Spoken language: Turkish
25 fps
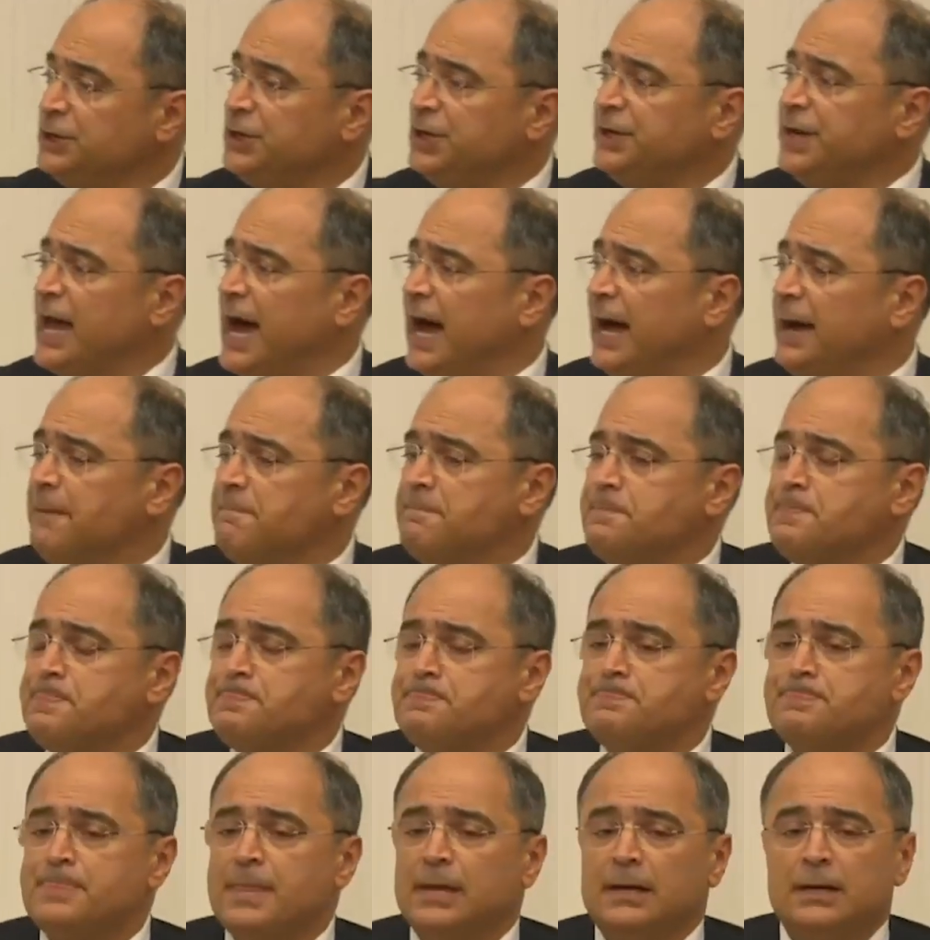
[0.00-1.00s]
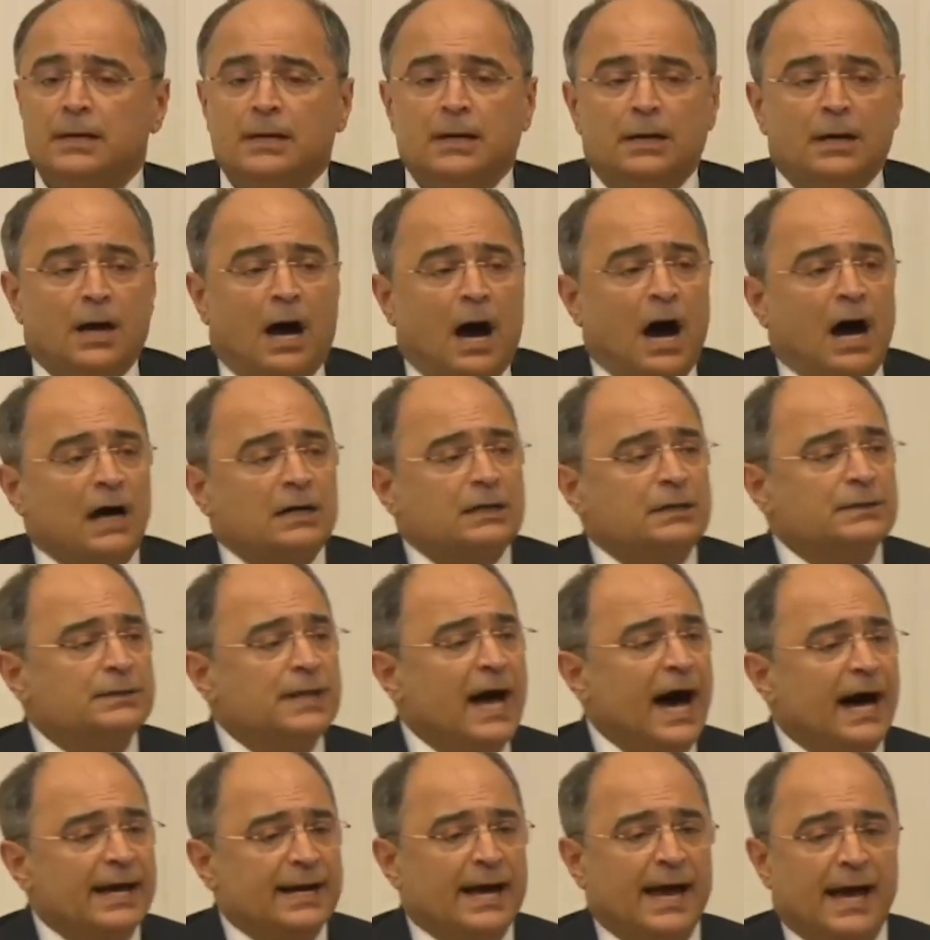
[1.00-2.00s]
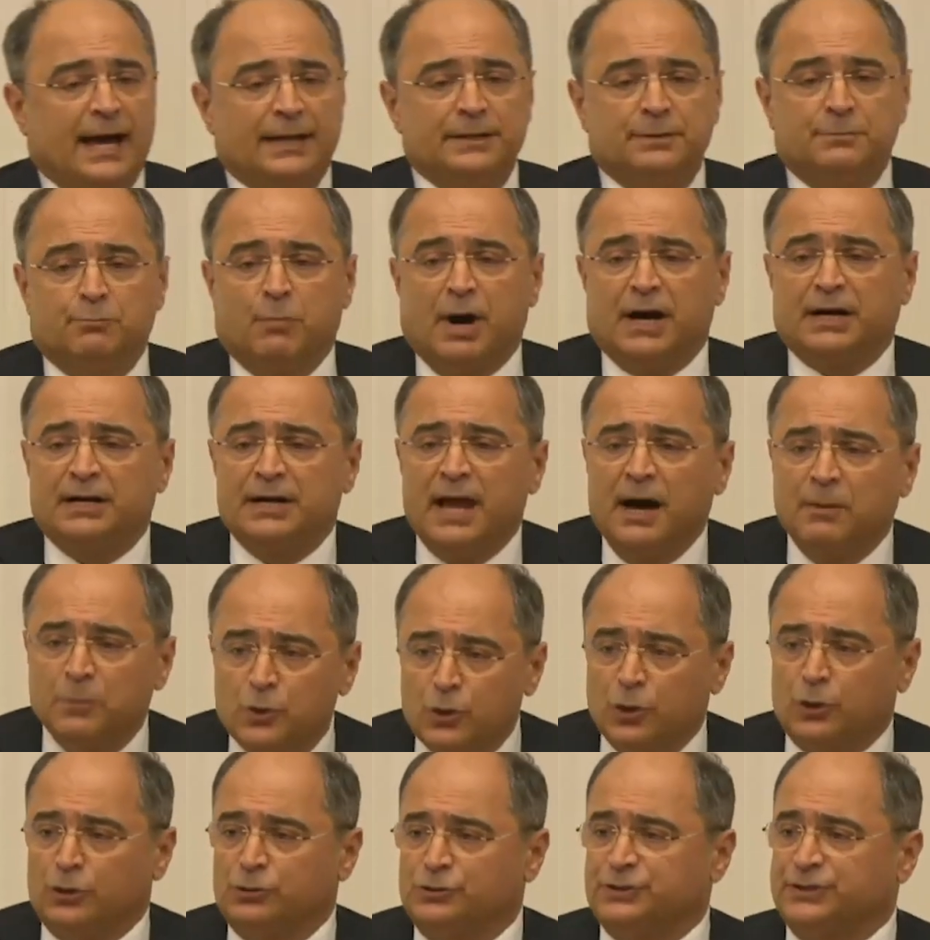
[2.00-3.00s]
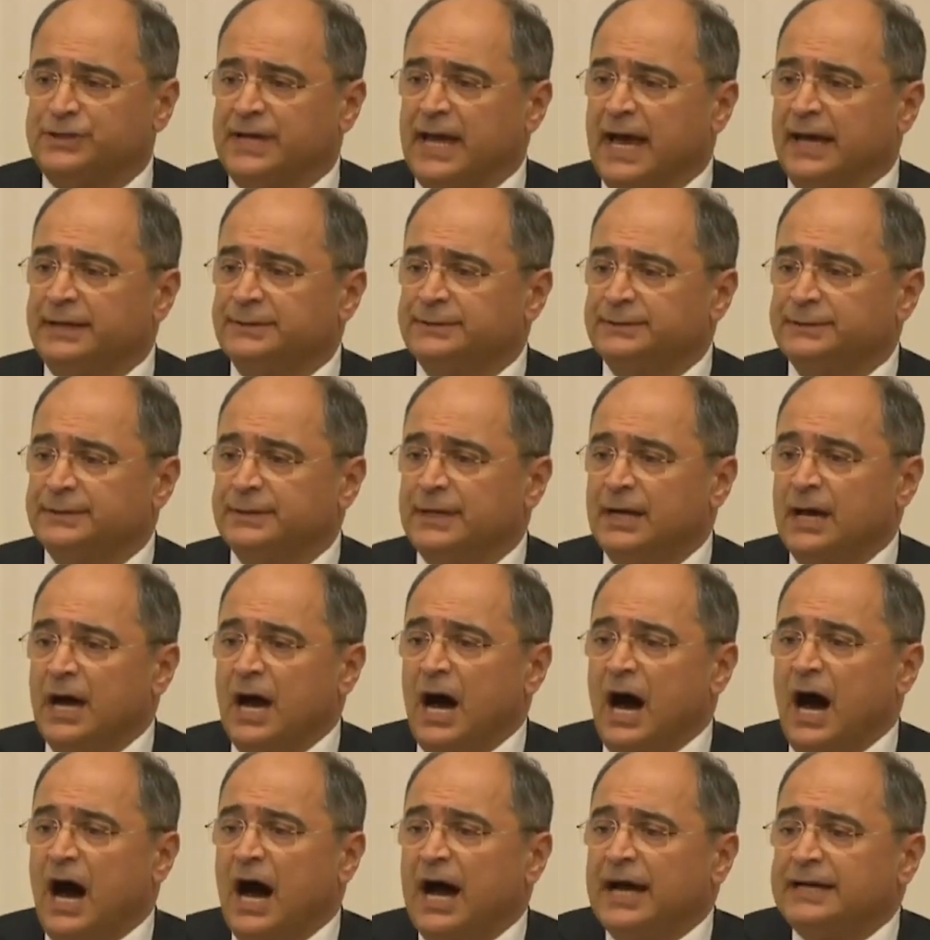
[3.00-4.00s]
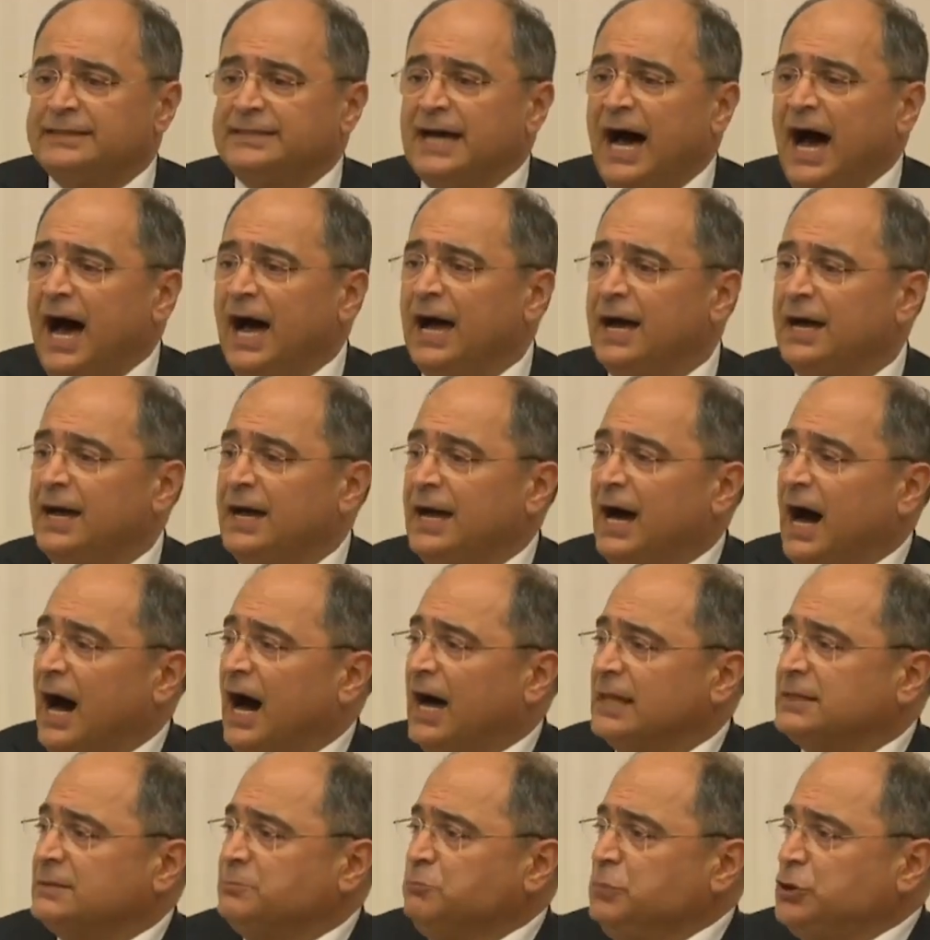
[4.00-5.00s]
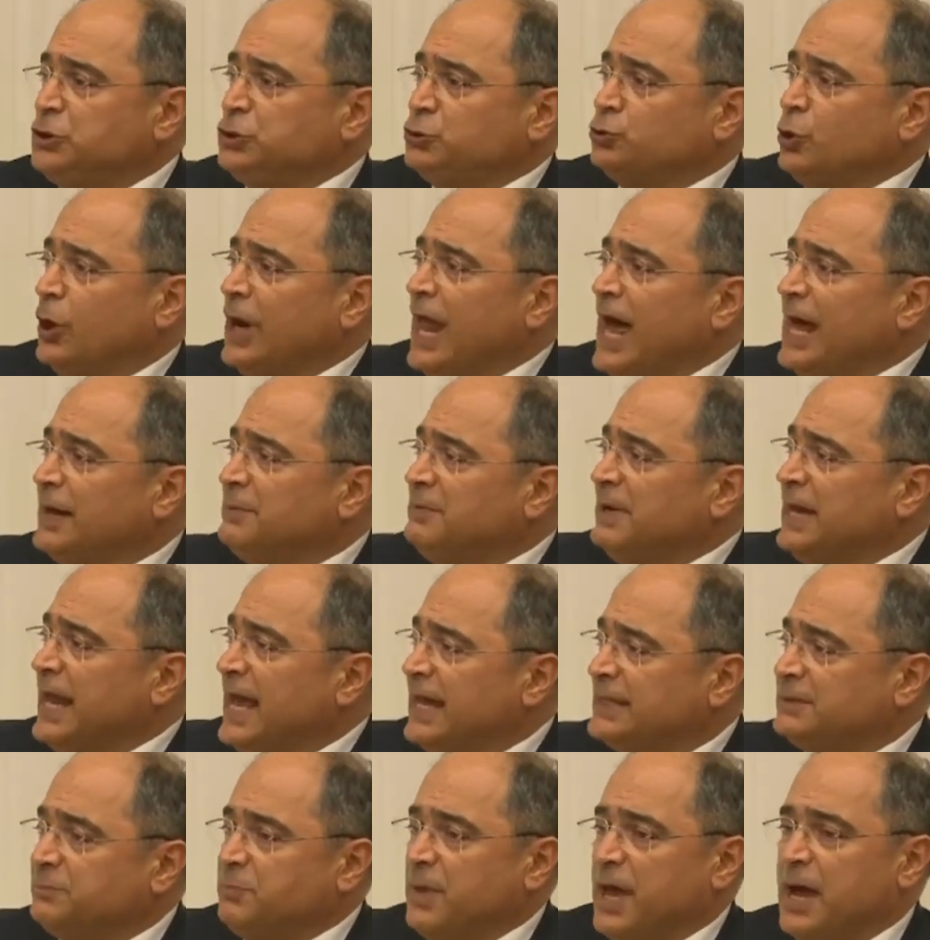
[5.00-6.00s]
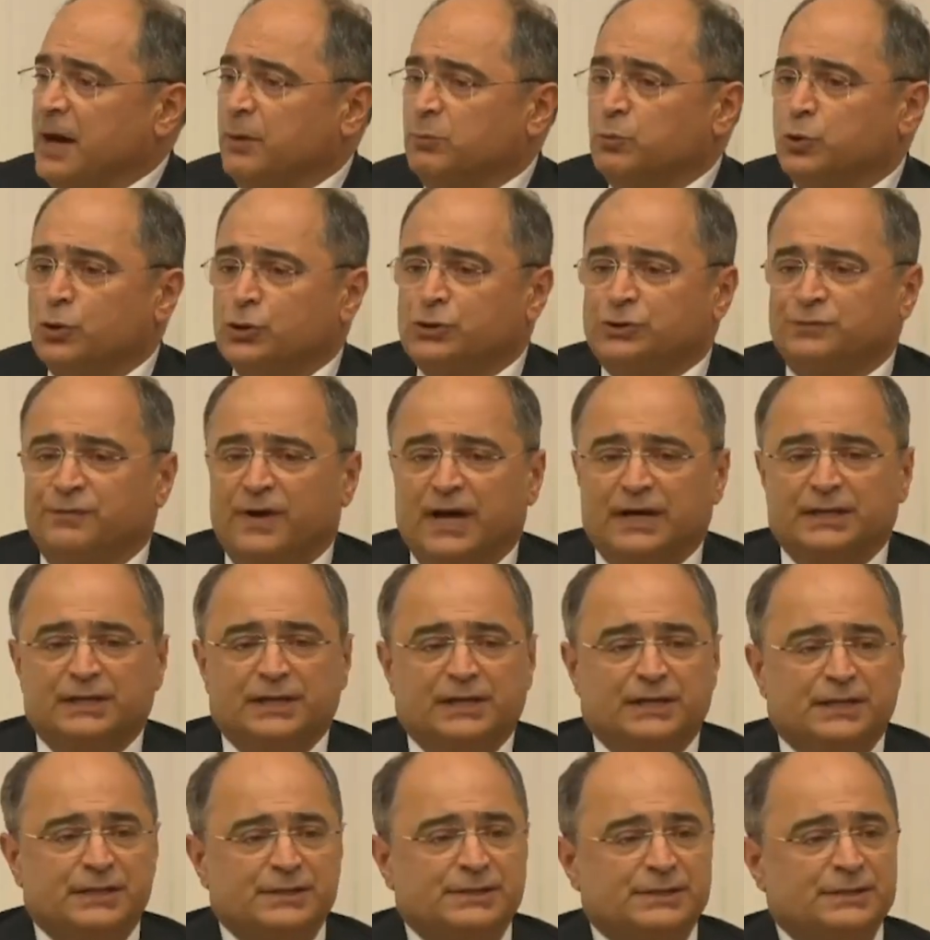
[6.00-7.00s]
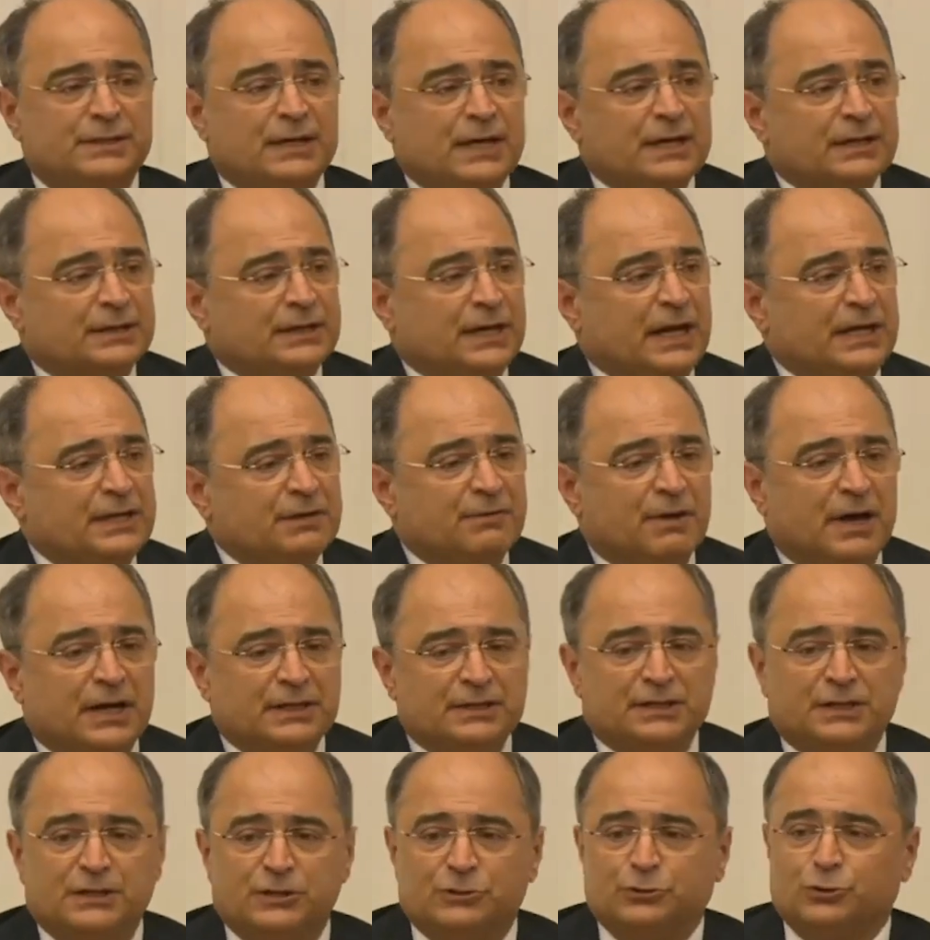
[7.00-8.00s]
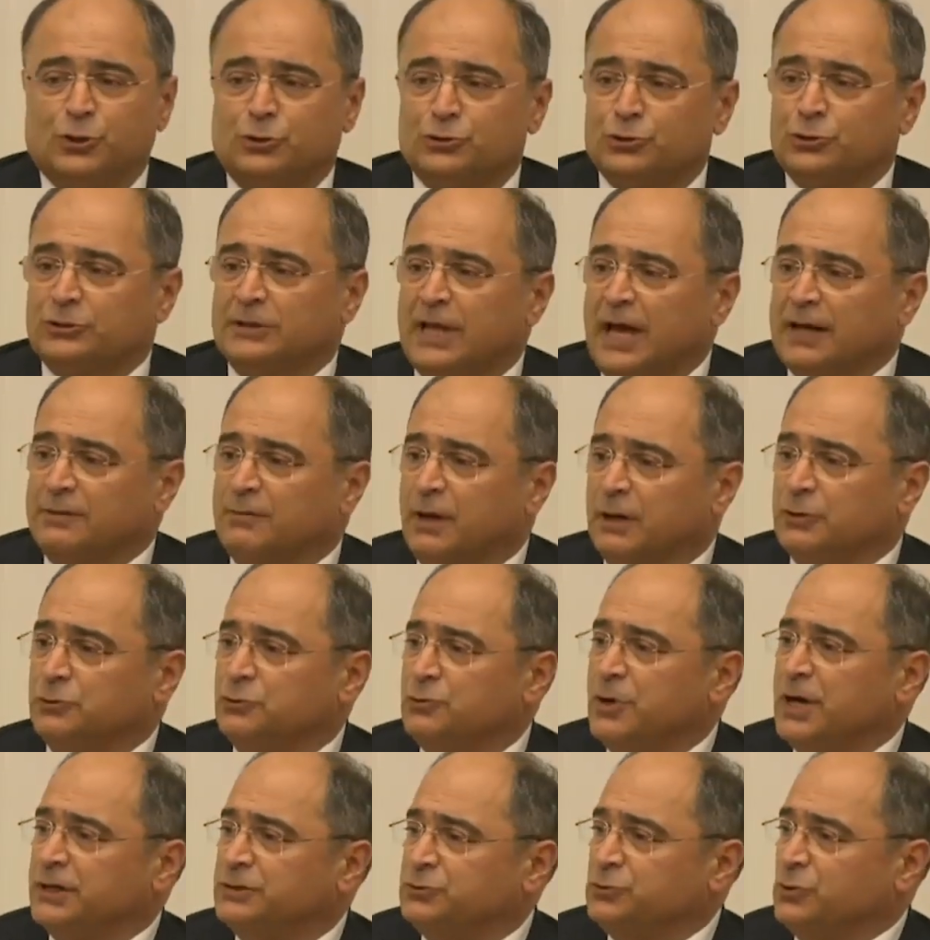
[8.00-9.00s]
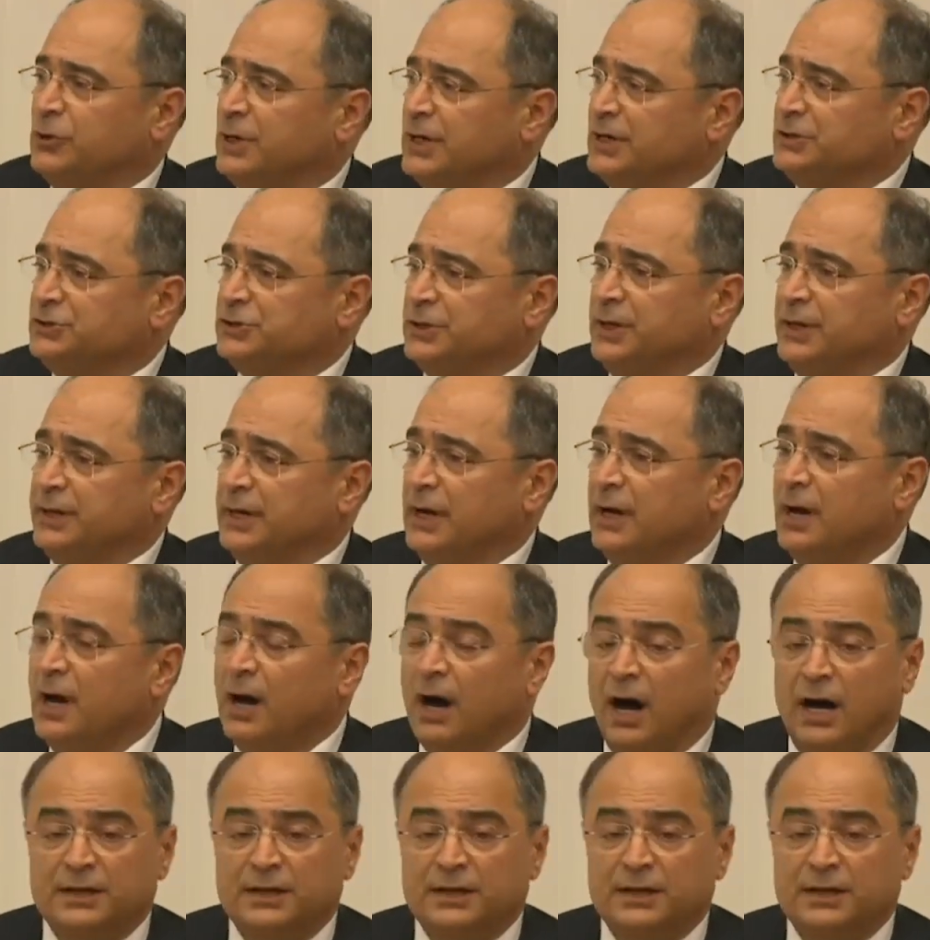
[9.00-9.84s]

Yine hakkını arayan, barınamıyoruz diyen, ayda 60 dolar bile etmeyen burs verdiğiniz, kredi verdiğiniz çocuklar var, üniversite öğrencileri.